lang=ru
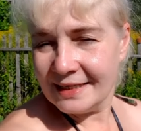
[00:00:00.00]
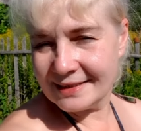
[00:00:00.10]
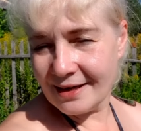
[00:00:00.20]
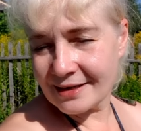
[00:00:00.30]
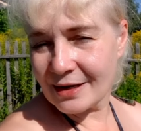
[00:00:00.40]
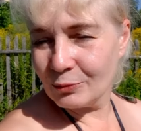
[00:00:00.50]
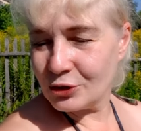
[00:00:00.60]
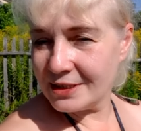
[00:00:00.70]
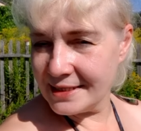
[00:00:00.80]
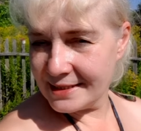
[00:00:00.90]
Итак,
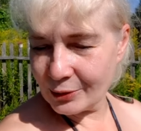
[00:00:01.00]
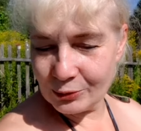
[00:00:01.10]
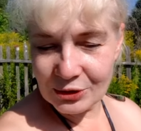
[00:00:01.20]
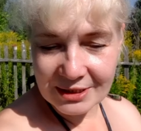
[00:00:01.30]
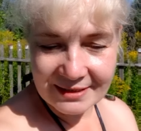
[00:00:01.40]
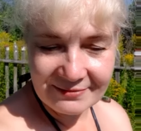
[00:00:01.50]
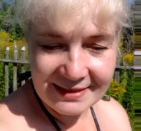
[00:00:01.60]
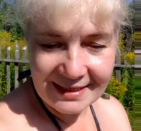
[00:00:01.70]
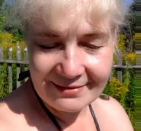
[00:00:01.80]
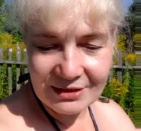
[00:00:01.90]
рабочий день закончится в
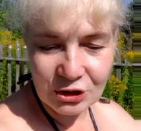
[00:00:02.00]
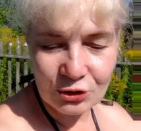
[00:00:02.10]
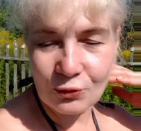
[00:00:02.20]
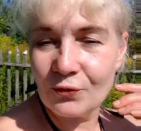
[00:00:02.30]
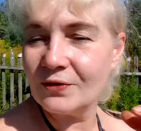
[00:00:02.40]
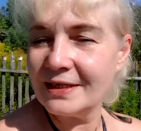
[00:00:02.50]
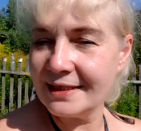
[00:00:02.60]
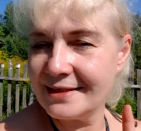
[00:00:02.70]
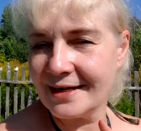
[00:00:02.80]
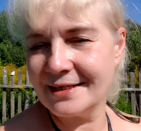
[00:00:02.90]
9 часов.
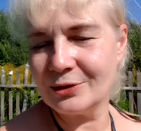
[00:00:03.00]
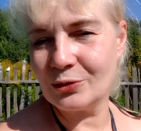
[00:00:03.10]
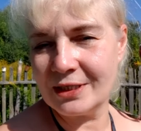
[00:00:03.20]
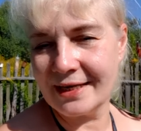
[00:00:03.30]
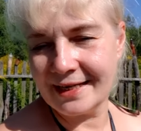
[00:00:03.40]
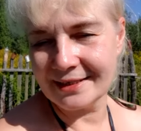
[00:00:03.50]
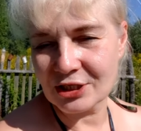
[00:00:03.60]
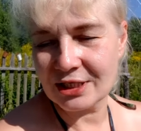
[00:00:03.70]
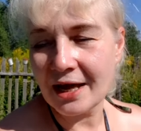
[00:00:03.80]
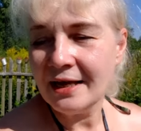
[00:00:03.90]
И, дорогие друзья, я
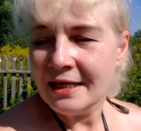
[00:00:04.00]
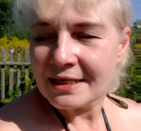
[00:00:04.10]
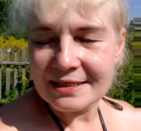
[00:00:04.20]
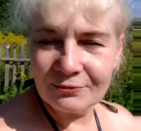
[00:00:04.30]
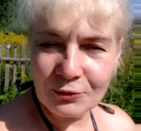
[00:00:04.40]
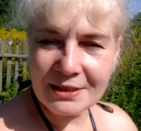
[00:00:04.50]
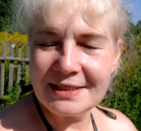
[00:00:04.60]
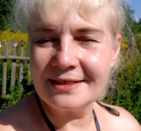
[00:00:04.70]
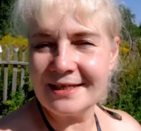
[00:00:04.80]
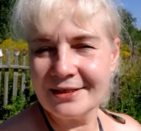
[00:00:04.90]
нашла свой
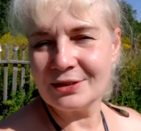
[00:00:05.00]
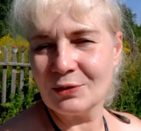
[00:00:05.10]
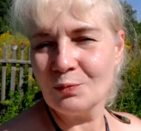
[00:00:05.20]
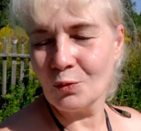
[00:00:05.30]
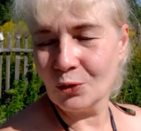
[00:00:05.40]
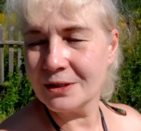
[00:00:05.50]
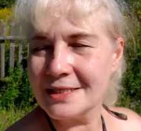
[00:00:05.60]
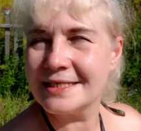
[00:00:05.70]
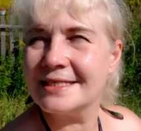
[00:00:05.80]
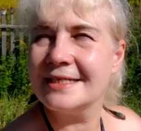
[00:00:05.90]
секрет
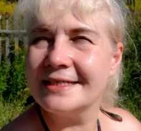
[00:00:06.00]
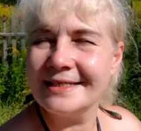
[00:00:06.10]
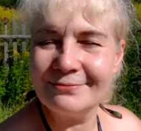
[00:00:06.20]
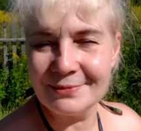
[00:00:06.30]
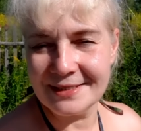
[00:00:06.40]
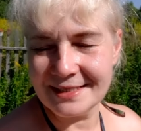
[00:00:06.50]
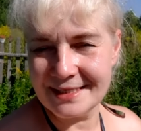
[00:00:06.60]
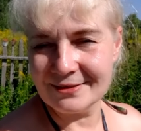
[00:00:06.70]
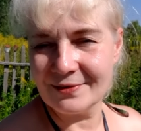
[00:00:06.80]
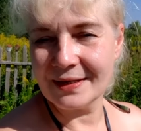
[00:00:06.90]
молодости и
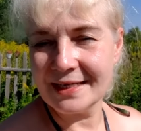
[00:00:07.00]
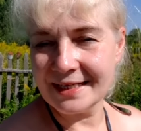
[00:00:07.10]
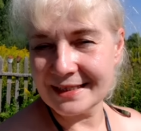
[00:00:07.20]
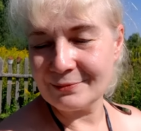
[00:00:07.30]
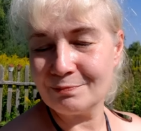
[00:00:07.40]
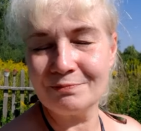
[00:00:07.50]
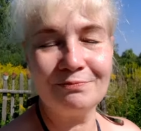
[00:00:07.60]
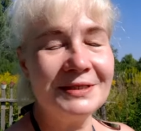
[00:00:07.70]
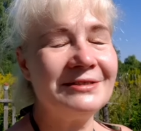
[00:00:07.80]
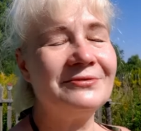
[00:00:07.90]
позитива. Это
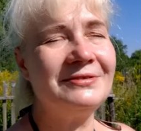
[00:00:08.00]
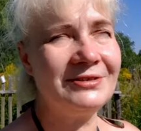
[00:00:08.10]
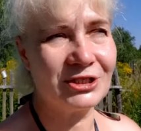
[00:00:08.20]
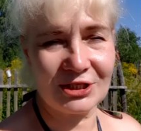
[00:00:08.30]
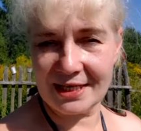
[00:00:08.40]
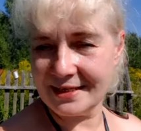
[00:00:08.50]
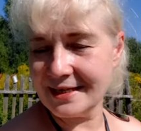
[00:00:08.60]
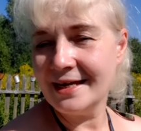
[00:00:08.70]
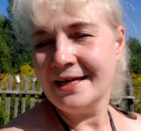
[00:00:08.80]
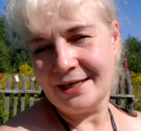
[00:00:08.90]
быть в
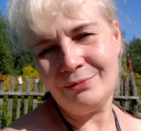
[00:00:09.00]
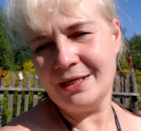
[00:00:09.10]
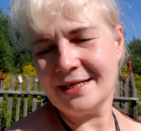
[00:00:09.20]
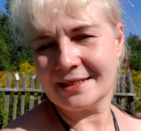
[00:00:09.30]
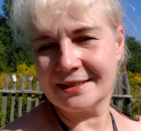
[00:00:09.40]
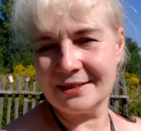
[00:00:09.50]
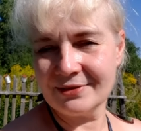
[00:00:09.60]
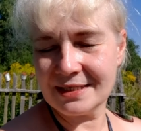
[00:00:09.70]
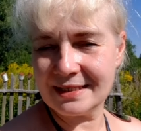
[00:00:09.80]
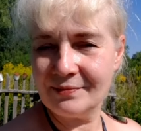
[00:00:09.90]
движении и менять
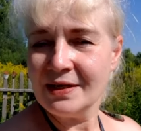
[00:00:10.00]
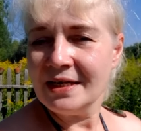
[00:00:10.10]
активности.